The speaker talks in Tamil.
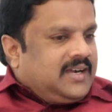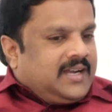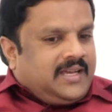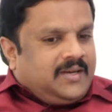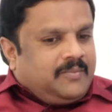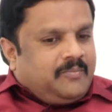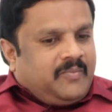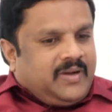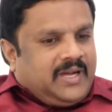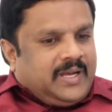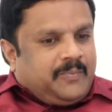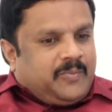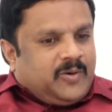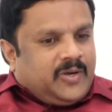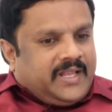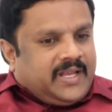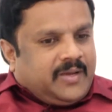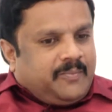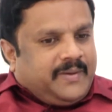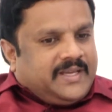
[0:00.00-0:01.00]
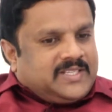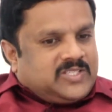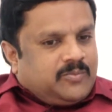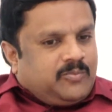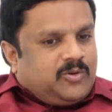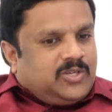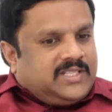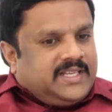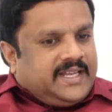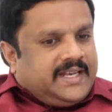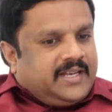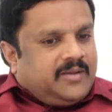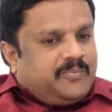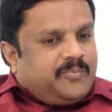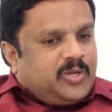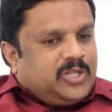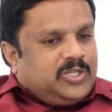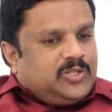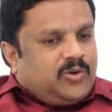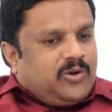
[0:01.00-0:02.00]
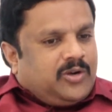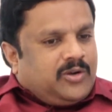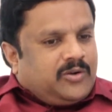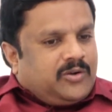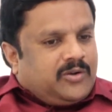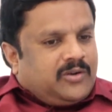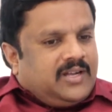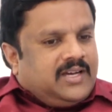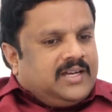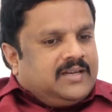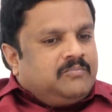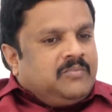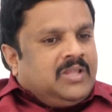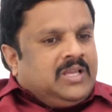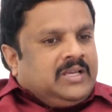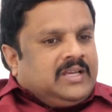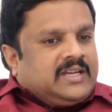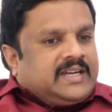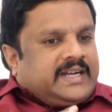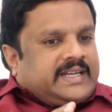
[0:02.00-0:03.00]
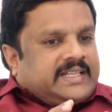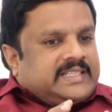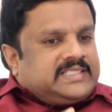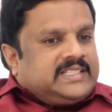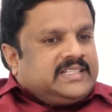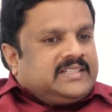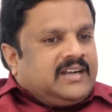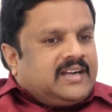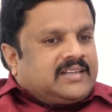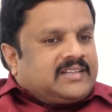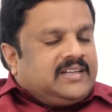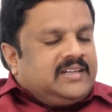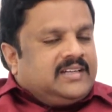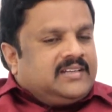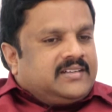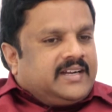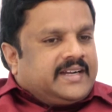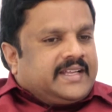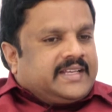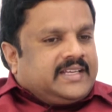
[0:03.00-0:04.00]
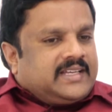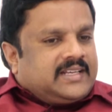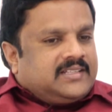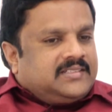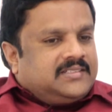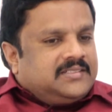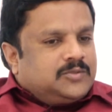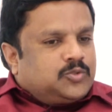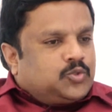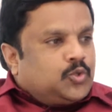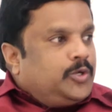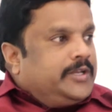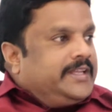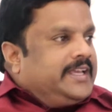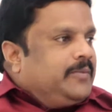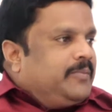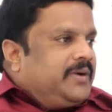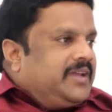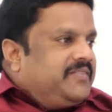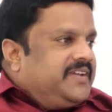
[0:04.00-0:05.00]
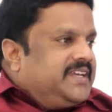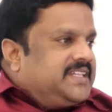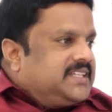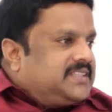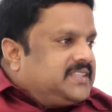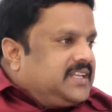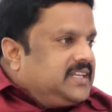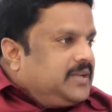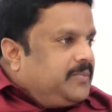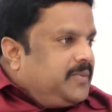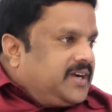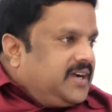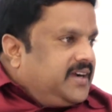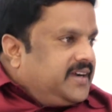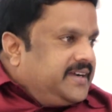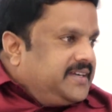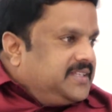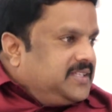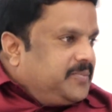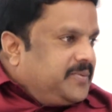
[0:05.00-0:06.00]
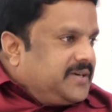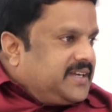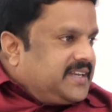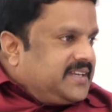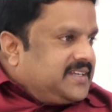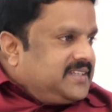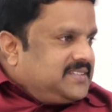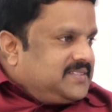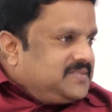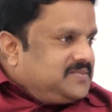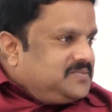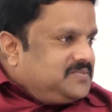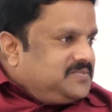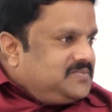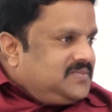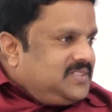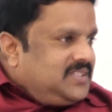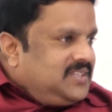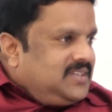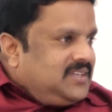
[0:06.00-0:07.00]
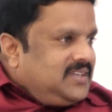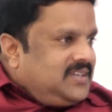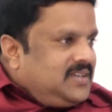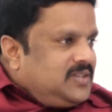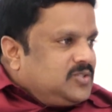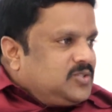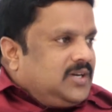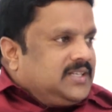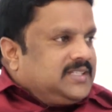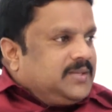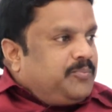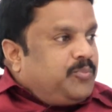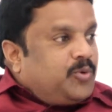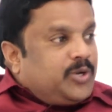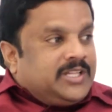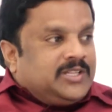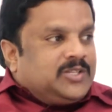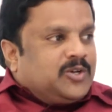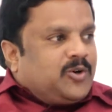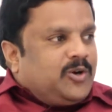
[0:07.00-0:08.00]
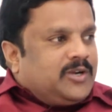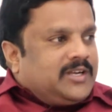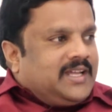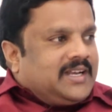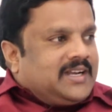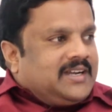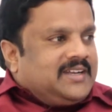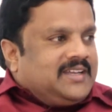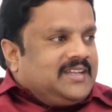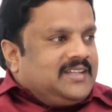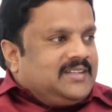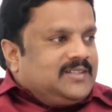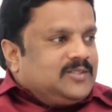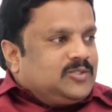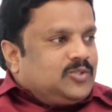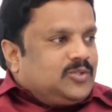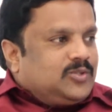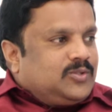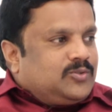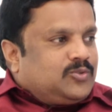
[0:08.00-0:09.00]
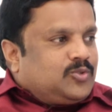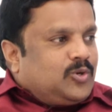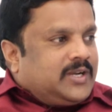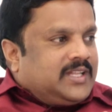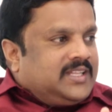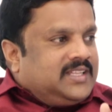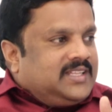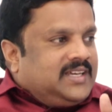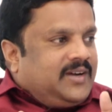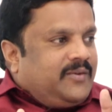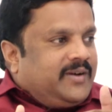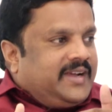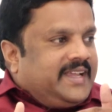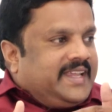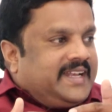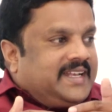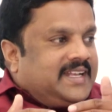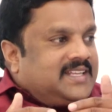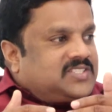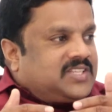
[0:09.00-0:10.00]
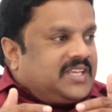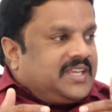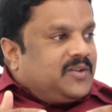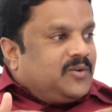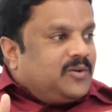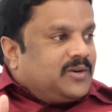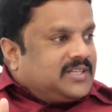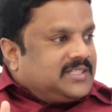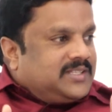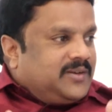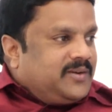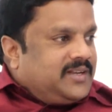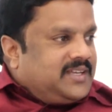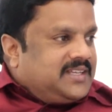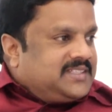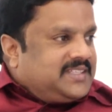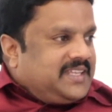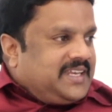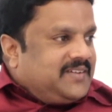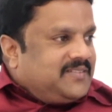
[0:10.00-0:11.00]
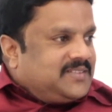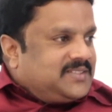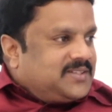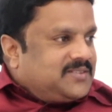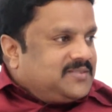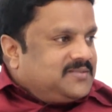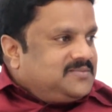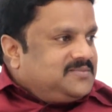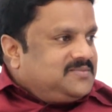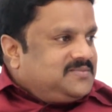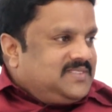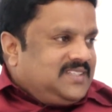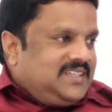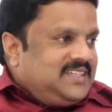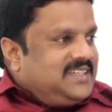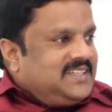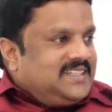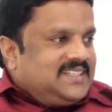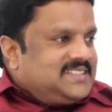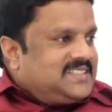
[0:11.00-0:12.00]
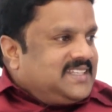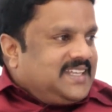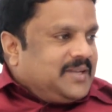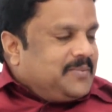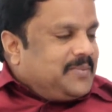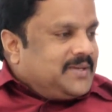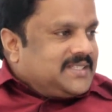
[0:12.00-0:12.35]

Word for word: ஆனால் இப்போ நீங்கள் பேசும்பொழுது என்ன புரிந்து கொள்ளணும்னா கடைசி நாட்களில் நடக்கிறது துல்லியமாய் வேதத்தில் நமக்காக எழுதப்பட்டிருக்கிறது ஆமாம் ஸோ அதை புரிந்து கொண்டாருங்கன்னா தொடர்ந்து அவங்க என்ன செய்யணுன்றது அவங்களுக்கு தெரிய வந்துடும் சரி